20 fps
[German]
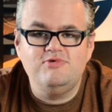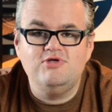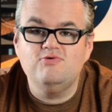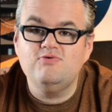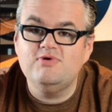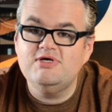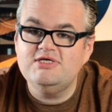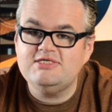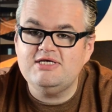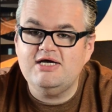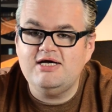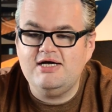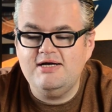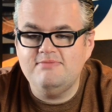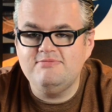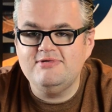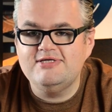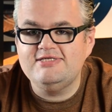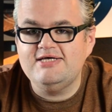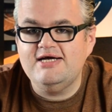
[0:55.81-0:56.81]
Die USA
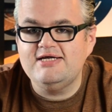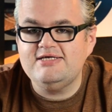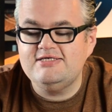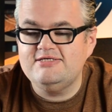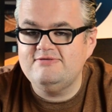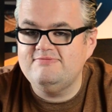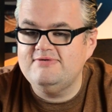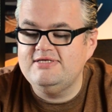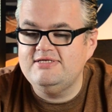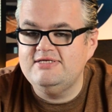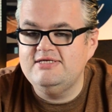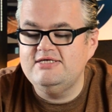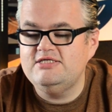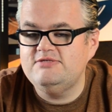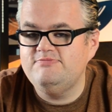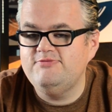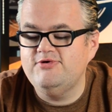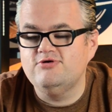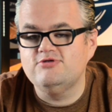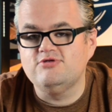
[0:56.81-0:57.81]
haben gesagt, es wird
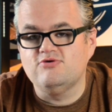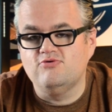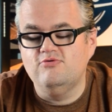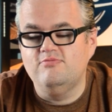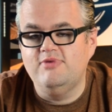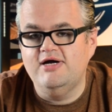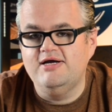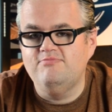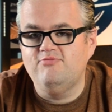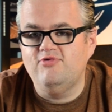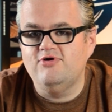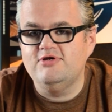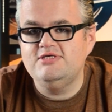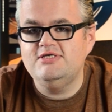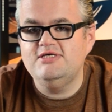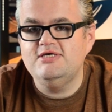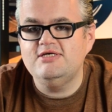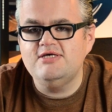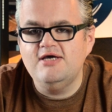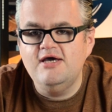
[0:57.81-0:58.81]
nichts mehr aus Kuba
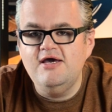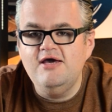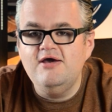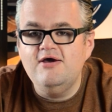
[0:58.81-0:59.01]
importiert